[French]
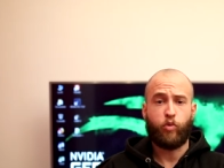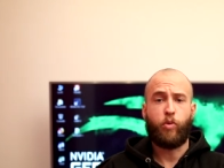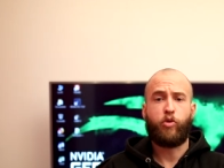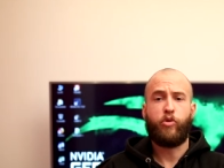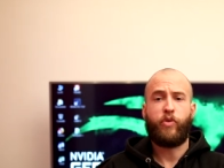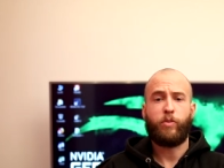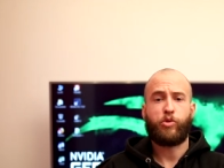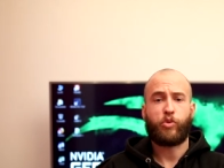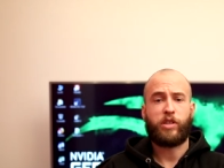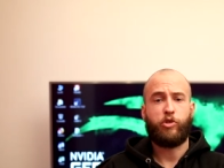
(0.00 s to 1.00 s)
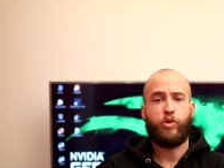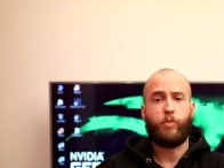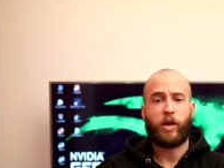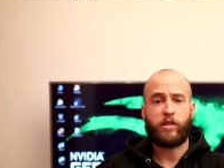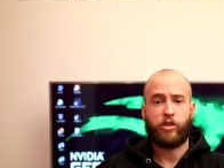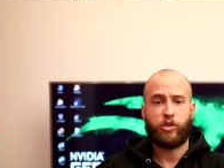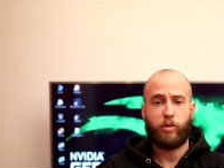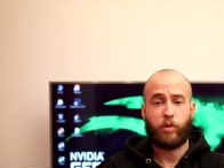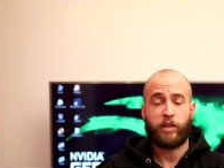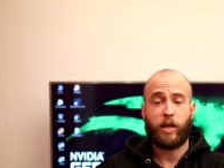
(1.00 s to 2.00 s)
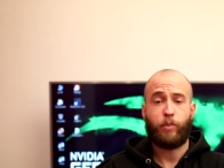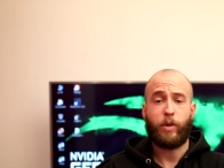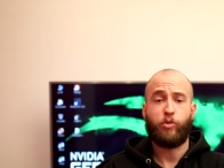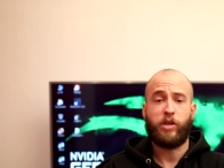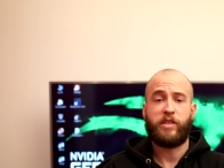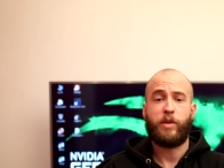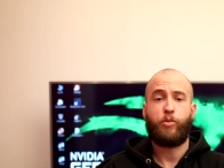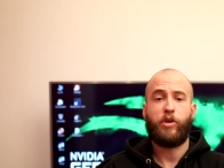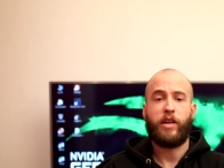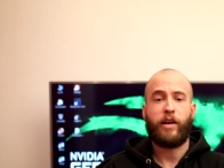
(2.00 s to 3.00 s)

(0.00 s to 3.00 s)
où beaucoup de femmes sont séduites par ces hommes capables de les épauler